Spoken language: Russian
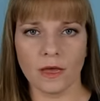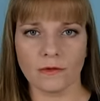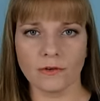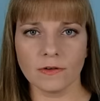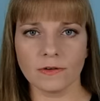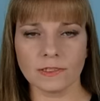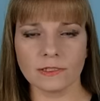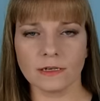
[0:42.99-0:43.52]

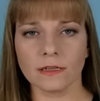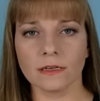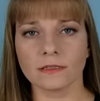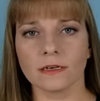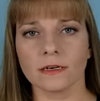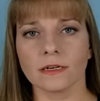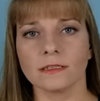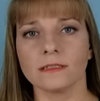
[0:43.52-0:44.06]
Вывоз зерна
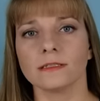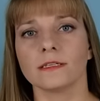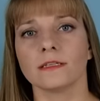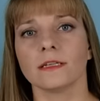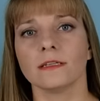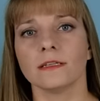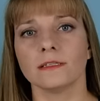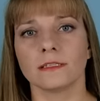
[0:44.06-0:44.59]
сократился на
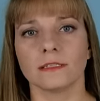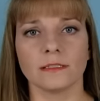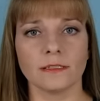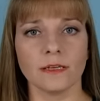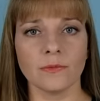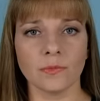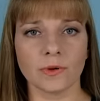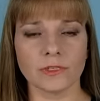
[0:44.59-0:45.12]

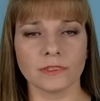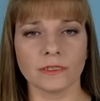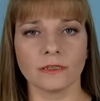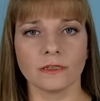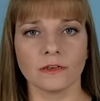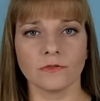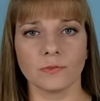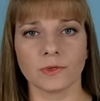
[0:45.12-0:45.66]

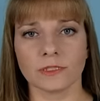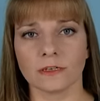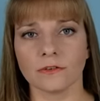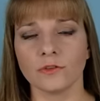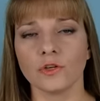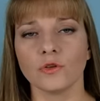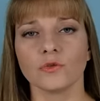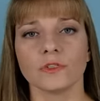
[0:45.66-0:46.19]
37% по
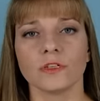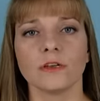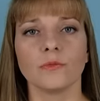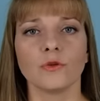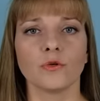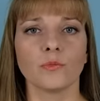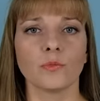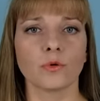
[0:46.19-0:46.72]
сравнению с
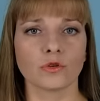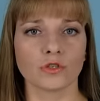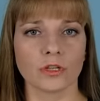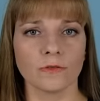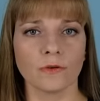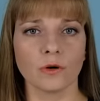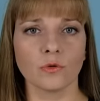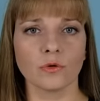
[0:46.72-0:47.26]
ноябрем
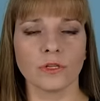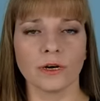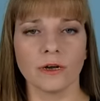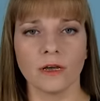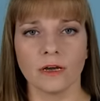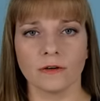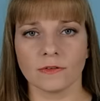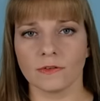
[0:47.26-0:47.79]
прошлого года,
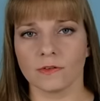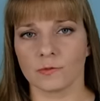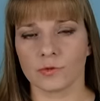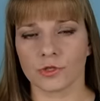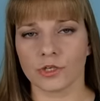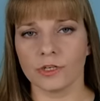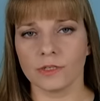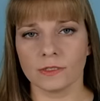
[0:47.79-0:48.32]
вывоз
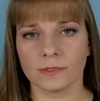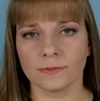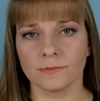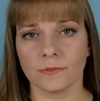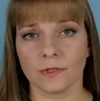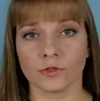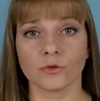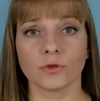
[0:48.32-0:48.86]
пшеницы
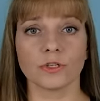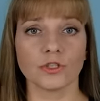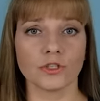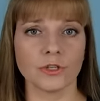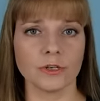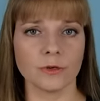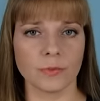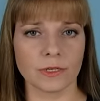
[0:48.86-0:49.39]
на
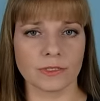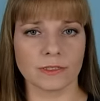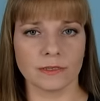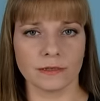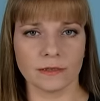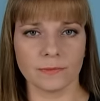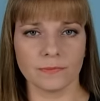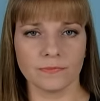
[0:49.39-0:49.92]

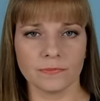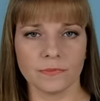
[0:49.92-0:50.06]
44%.